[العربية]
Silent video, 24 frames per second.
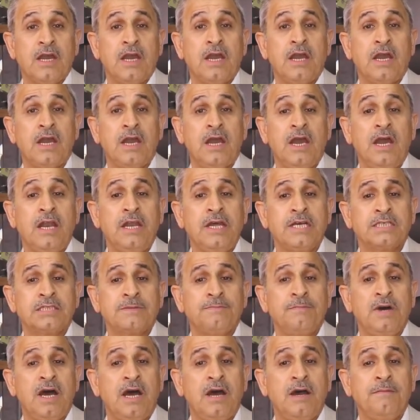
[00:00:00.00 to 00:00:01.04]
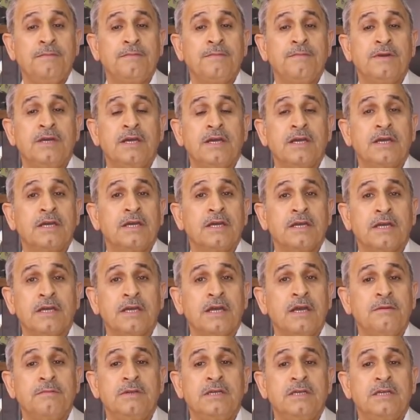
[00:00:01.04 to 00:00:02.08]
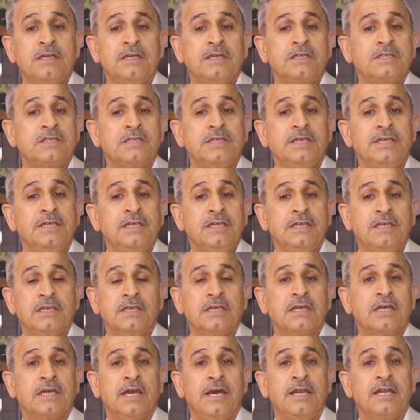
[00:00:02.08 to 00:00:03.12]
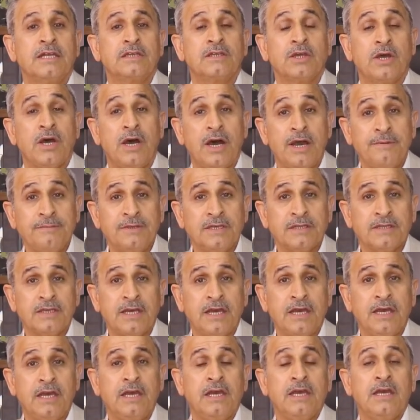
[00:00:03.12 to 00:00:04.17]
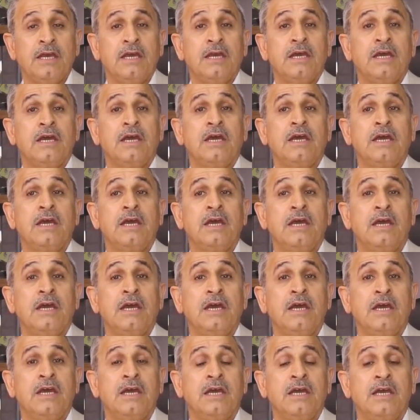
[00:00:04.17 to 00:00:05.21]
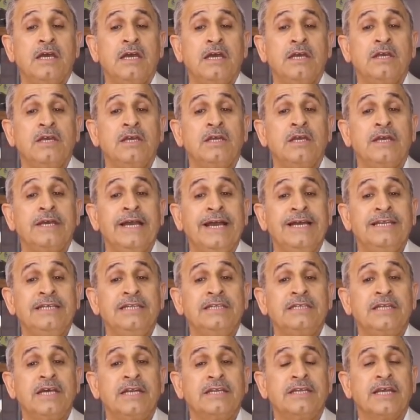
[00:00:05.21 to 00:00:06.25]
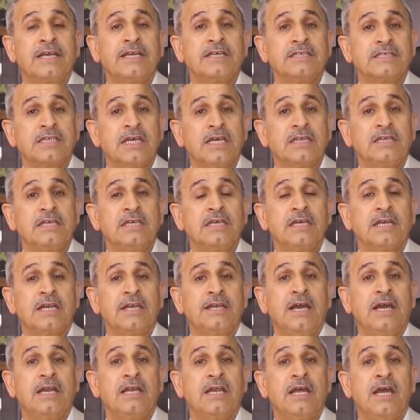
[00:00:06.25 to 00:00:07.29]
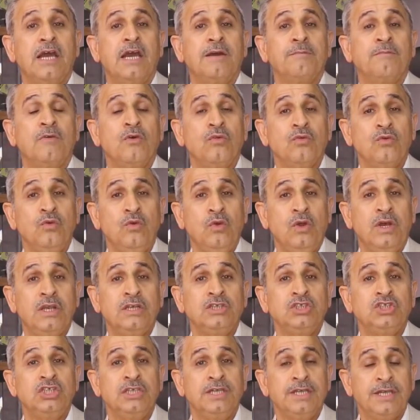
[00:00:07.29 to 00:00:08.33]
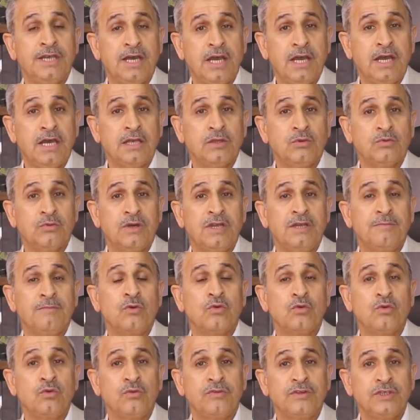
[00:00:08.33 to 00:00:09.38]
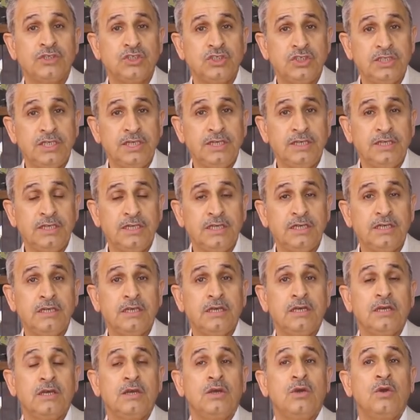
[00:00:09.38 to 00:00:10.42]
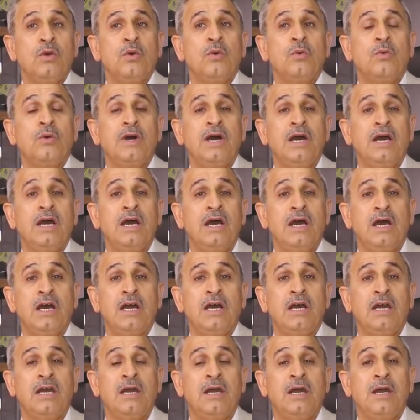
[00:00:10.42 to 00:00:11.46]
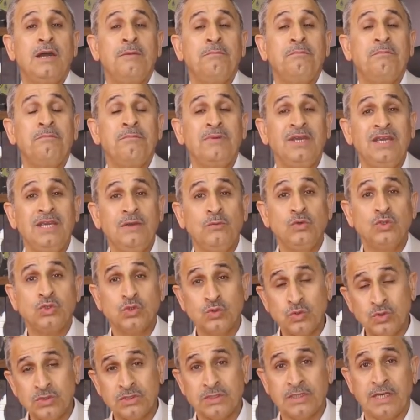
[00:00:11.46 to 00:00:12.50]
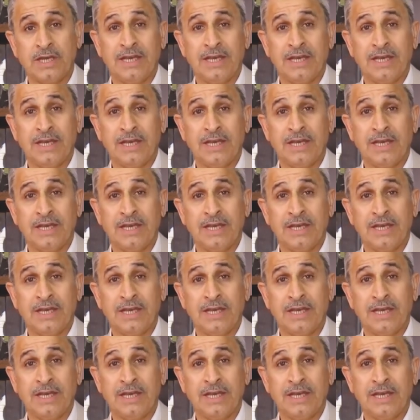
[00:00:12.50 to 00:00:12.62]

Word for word: آه، الاسباب آه، قبل سنين كانت غامضه آه، يعني ترتكز كثيرا على موضوع الجينات والموروث الجيني وبوجود